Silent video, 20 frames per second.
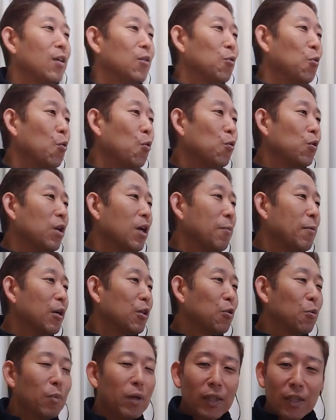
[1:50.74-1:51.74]
トークがま
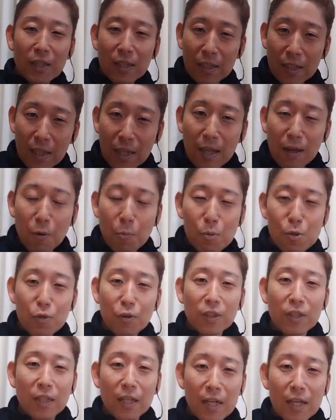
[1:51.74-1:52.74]
とまって面白
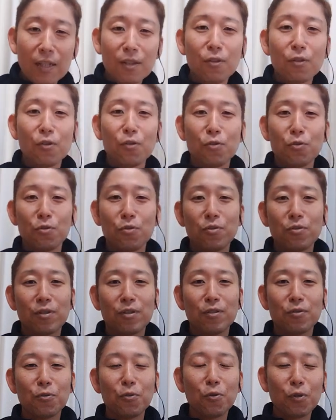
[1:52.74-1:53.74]
かったなという
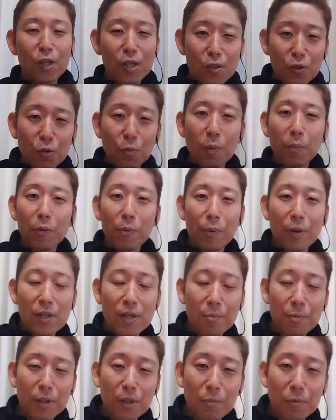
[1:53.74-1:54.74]
そのテンションのまま今
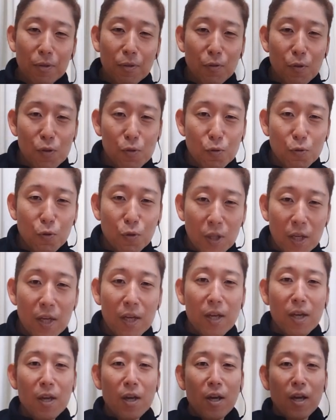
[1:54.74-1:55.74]
喋ってますので、ちょっとね、
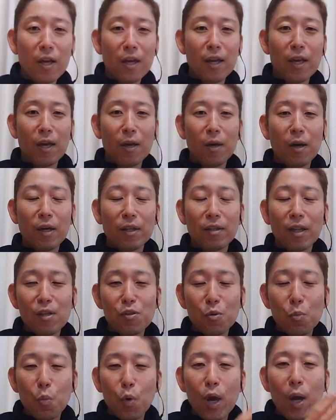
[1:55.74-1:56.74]
えー、最
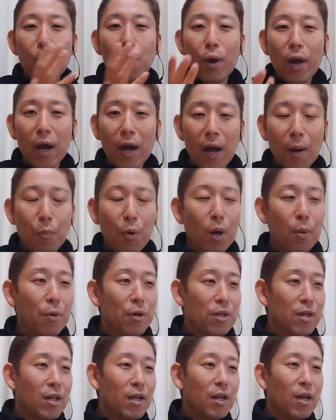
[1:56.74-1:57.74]
初もやもや、あ、もやも
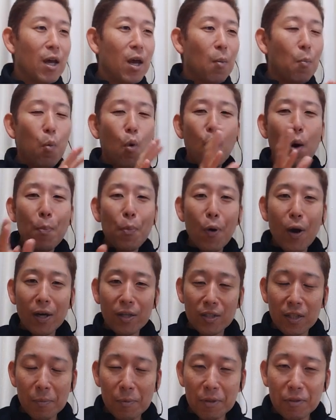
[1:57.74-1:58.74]
やじゃない、ぽわぽわ
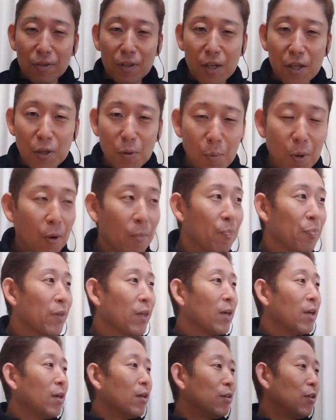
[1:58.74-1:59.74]
してますけれども、
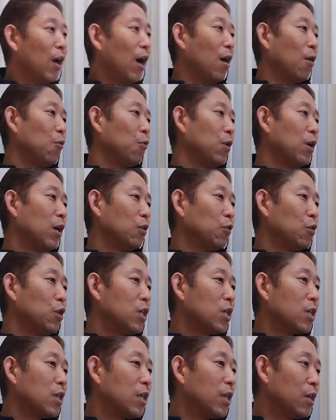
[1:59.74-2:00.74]
さあ、この後
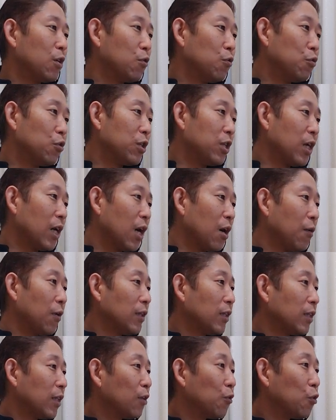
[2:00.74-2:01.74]
一気に空気が変
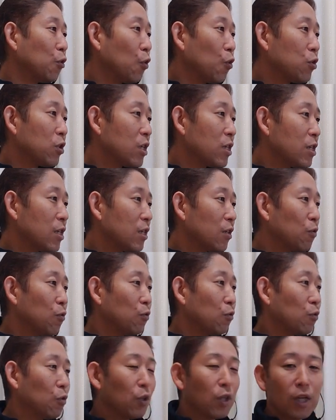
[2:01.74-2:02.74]
わって、そのジェシー
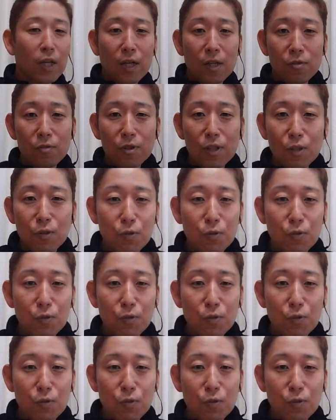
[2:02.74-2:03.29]
君と田中樹里